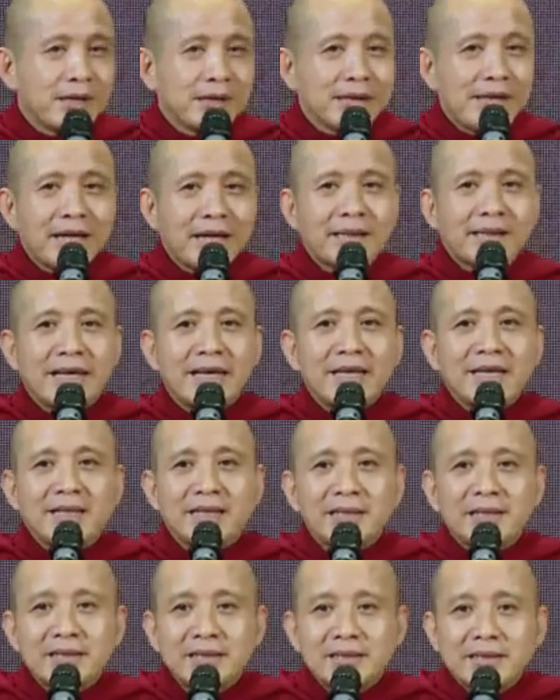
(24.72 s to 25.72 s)
chắc tay
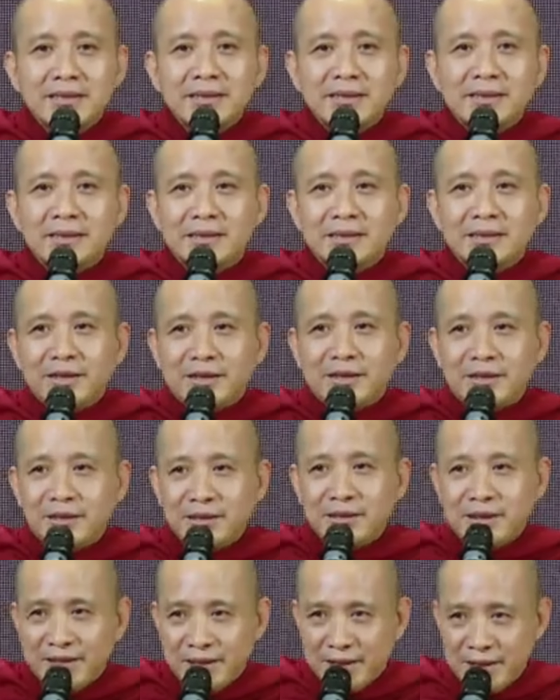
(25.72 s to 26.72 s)
cương cho
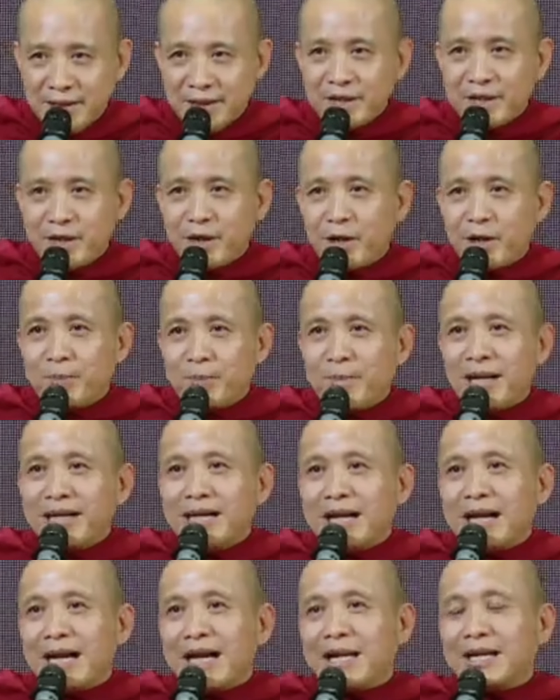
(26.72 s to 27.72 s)
ngựa nhỏ băng
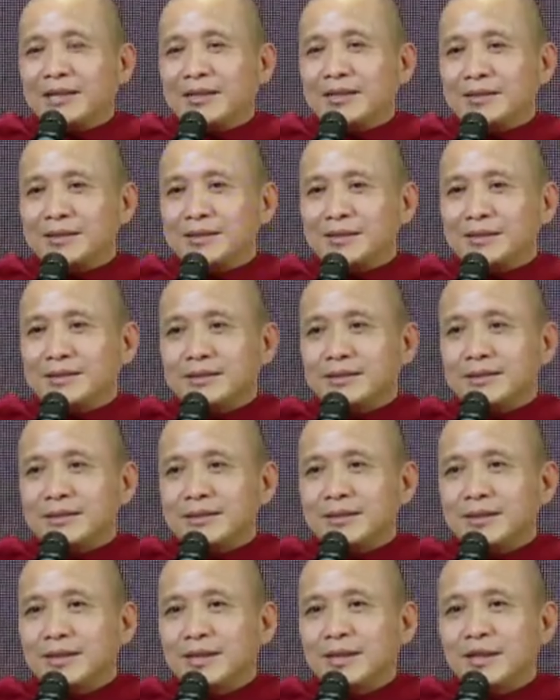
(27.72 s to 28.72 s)
ngàn
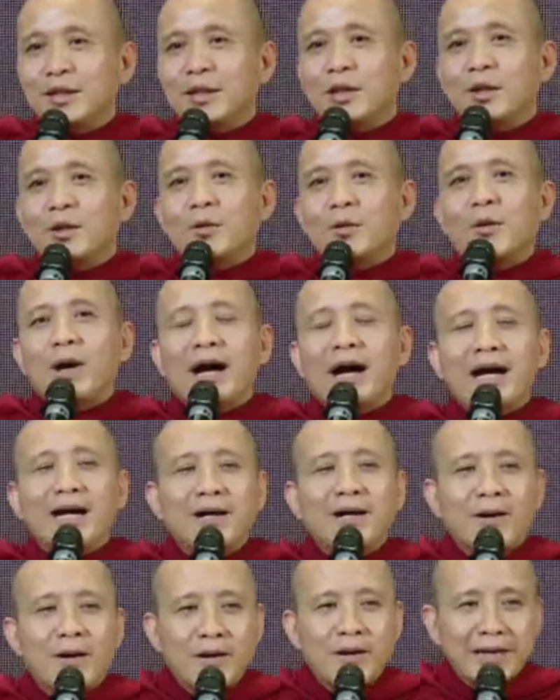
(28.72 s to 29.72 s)
qua
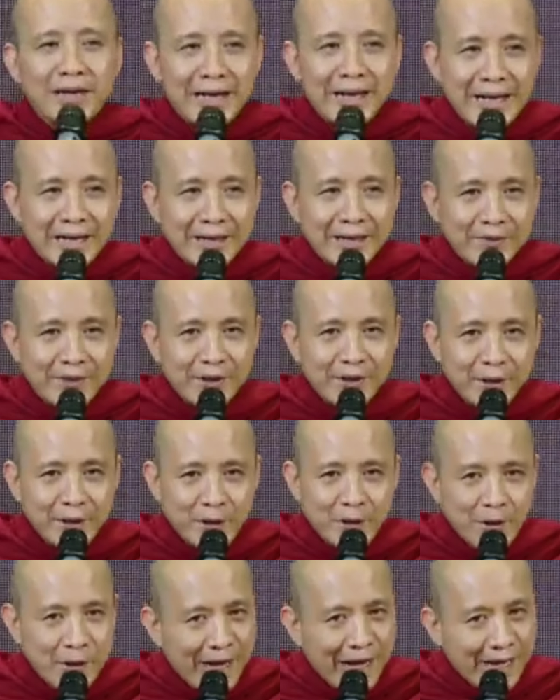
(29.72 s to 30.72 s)
khó khăn với
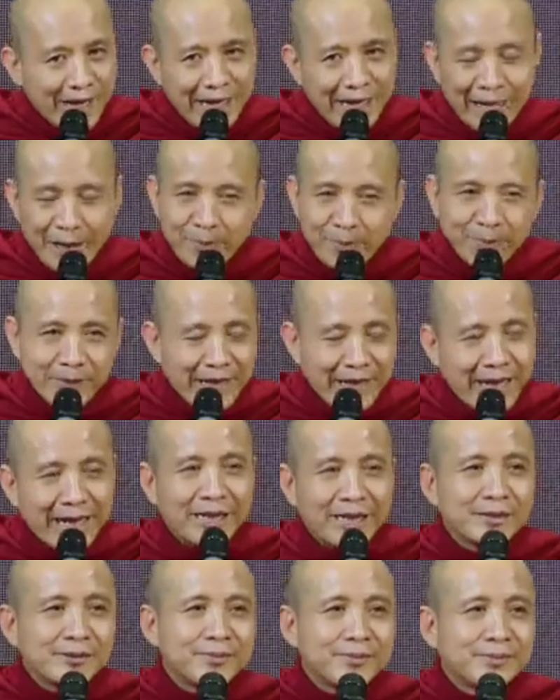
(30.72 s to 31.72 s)
khổ ải lầm than